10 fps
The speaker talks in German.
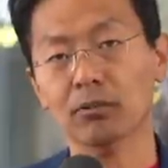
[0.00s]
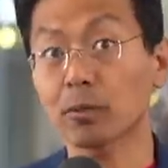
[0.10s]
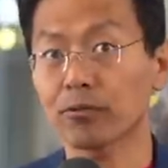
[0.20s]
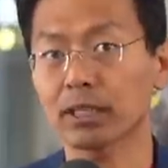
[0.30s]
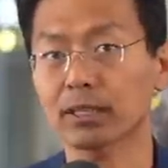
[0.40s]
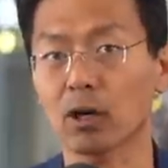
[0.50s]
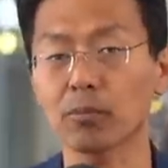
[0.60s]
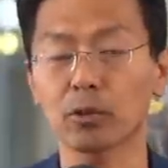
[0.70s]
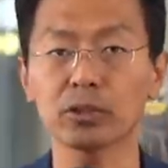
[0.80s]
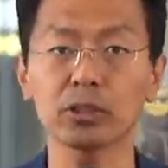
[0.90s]
wie man vielleicht
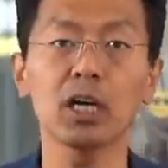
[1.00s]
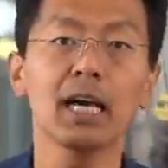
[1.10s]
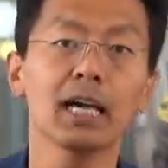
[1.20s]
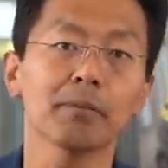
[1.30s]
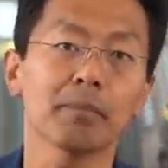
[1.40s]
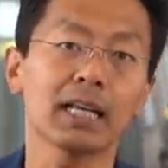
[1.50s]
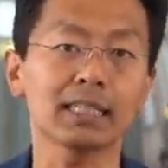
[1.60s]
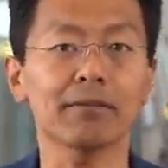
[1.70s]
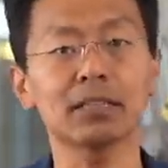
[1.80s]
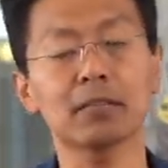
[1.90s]
glauben könnte. Man hatte
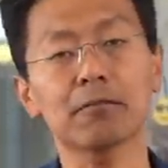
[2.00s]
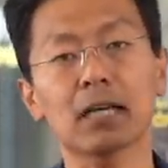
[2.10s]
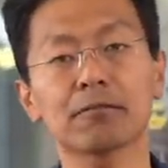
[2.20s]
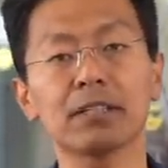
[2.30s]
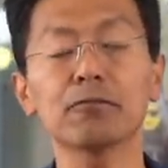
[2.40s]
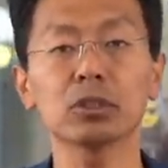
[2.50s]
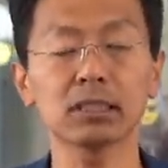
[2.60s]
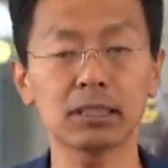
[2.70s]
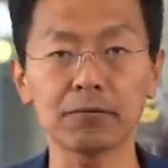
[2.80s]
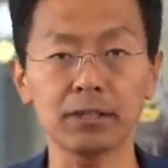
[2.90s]
aber nicht gefragt, wen würden
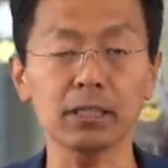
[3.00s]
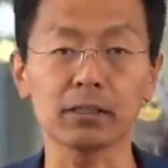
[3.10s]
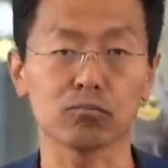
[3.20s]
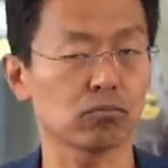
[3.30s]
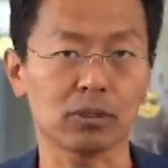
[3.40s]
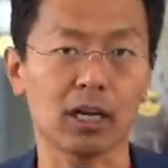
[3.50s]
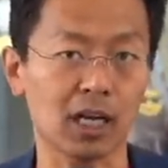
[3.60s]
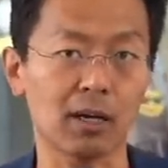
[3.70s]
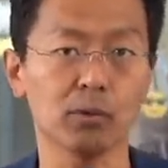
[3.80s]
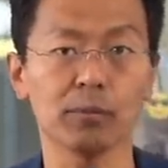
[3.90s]
Sie wählen? Da
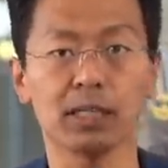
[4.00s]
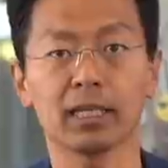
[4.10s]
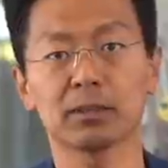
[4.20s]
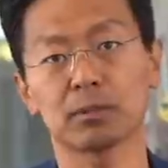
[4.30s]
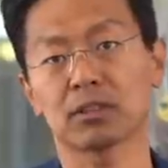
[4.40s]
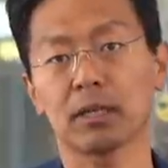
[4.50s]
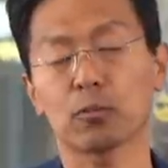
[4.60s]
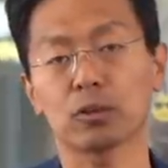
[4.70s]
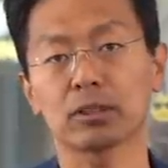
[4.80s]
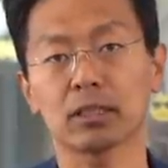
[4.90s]
kamen immer die 1 bis 2
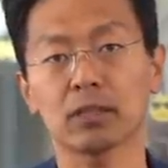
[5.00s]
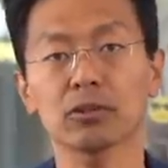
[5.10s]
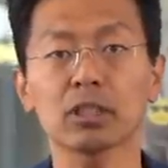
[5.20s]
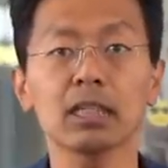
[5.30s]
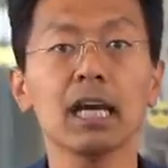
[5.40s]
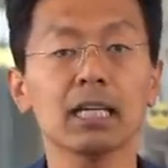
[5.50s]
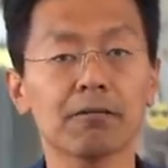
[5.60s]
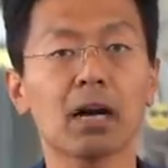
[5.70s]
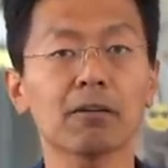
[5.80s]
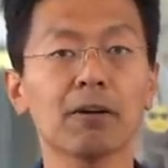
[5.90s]
Prozent raus, sondern die
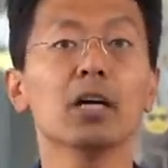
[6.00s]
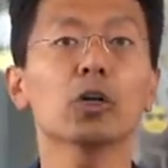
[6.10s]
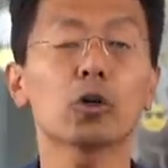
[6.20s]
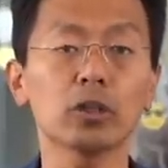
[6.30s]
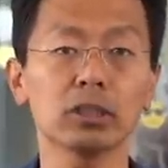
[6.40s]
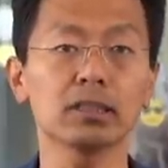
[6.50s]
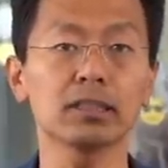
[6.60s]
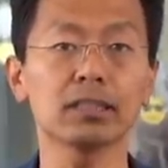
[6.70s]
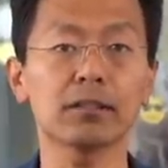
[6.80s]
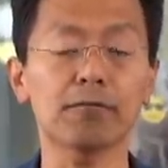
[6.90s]
Frage war, könnten Sie
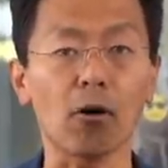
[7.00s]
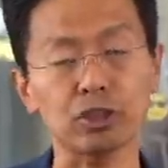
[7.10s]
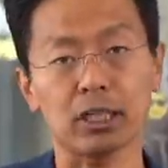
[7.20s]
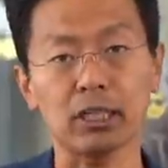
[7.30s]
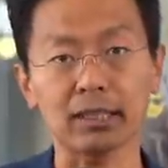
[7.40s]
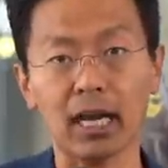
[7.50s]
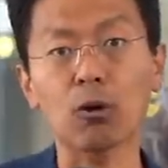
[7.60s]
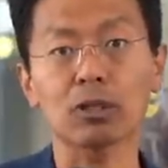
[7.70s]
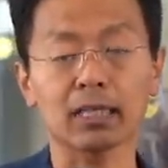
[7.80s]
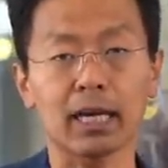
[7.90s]
sich vorstellen, ja, ja
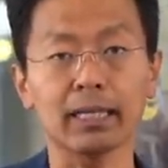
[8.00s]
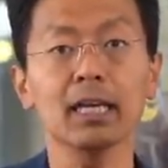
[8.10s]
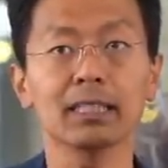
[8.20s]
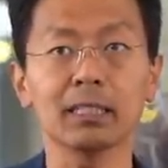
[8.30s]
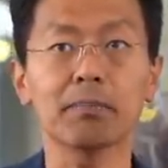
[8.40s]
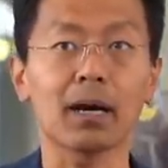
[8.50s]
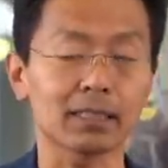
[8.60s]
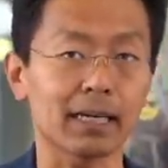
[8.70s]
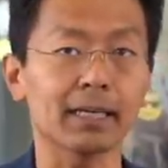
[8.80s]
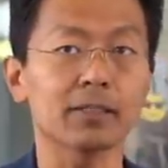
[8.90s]
oder nein die
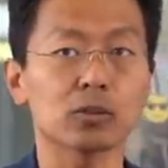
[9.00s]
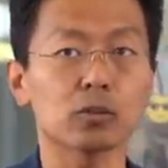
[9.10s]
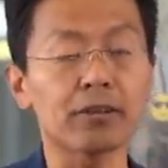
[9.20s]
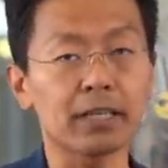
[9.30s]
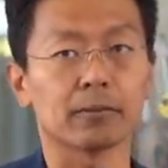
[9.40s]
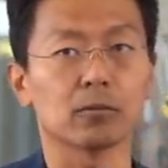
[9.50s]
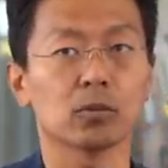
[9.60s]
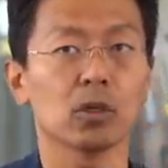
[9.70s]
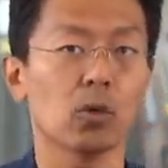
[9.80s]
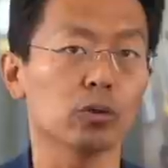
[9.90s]
Partei zu wählen.
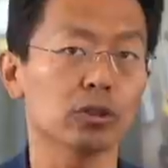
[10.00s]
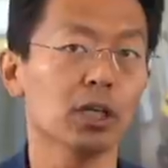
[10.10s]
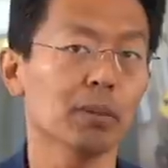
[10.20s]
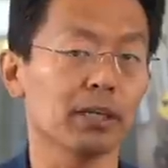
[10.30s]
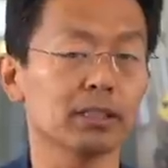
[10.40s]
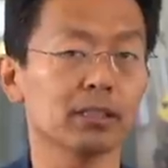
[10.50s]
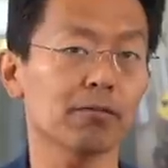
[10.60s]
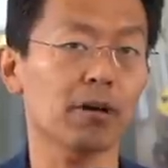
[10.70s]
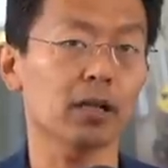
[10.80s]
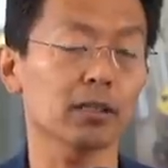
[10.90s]
Und bei dieser
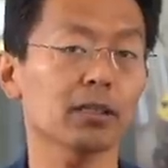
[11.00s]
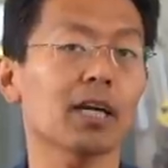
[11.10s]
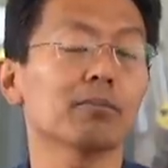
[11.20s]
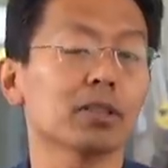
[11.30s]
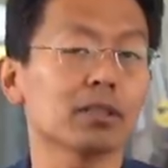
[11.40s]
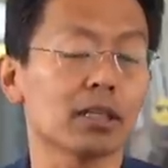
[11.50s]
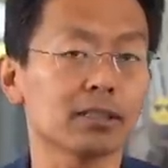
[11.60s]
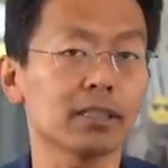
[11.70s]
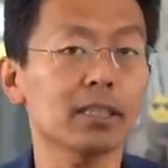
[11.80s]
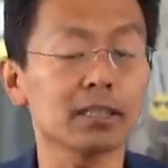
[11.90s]
Frage kamen dann
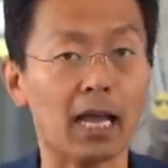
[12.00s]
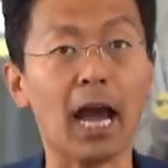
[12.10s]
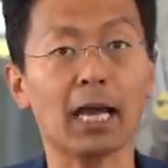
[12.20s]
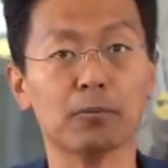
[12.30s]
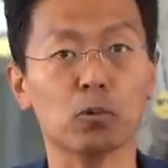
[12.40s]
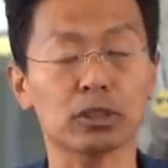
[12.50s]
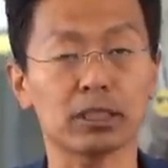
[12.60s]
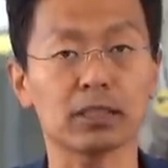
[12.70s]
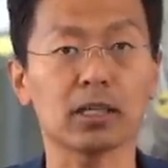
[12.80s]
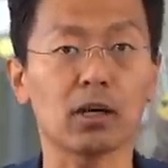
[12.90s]
tatsächlich
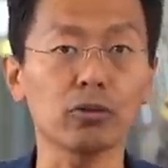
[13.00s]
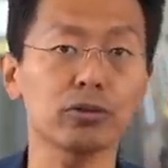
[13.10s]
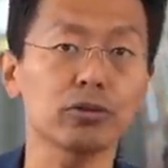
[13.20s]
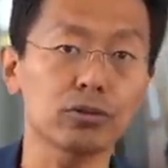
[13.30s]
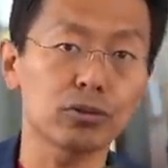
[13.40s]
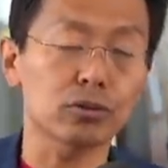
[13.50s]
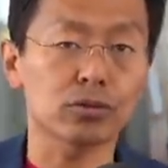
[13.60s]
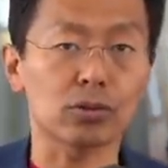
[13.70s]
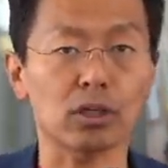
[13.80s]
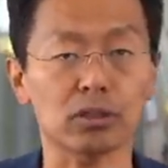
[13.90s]
8% heraus, die sich
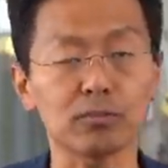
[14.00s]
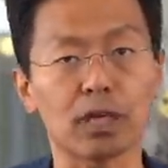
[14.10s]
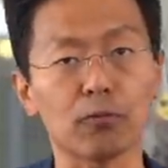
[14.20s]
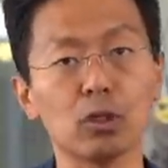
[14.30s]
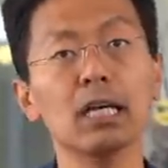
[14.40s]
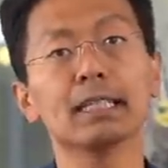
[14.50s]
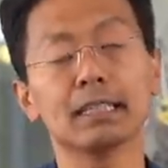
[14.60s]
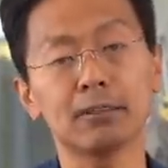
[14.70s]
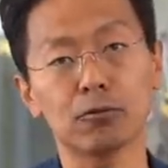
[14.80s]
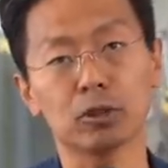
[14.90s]
gesagt haben, jawohl,
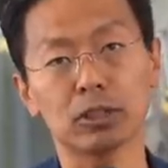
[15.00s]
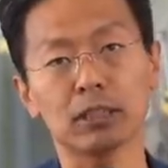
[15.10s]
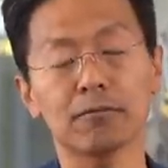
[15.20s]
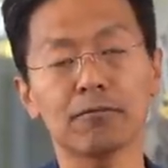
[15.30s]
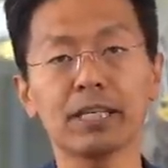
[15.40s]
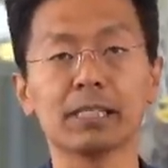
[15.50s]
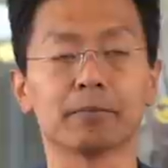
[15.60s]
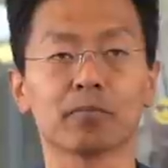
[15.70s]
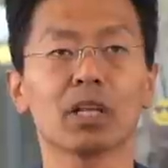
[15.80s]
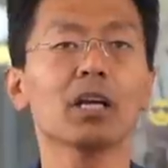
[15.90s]
die würde ich wählen.
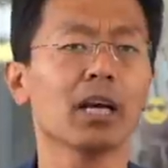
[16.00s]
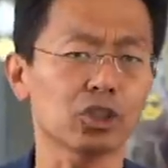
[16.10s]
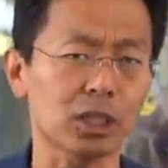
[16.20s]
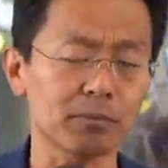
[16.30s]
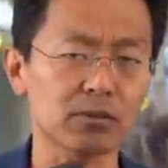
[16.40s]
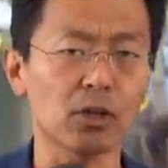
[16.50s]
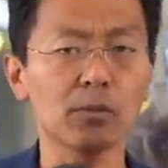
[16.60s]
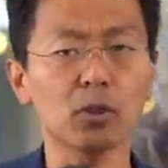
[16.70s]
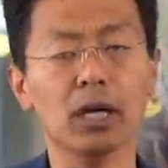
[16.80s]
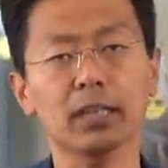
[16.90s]
Erscheint mir zwar
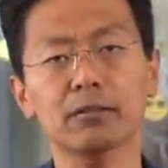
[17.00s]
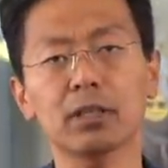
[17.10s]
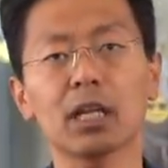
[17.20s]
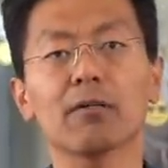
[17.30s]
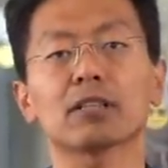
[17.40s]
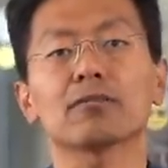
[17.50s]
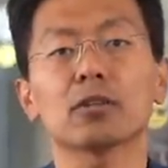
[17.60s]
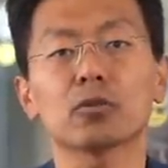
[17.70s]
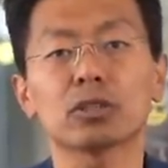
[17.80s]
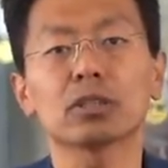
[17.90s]
immer noch recht viel, aber das war
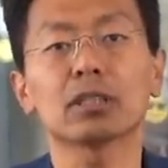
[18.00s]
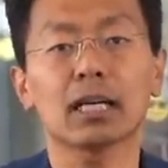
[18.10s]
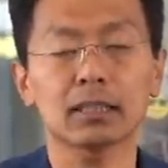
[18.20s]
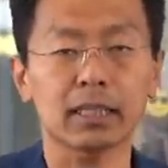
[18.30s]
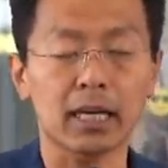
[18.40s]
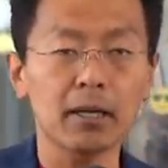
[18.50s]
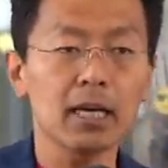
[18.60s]
sozusagen der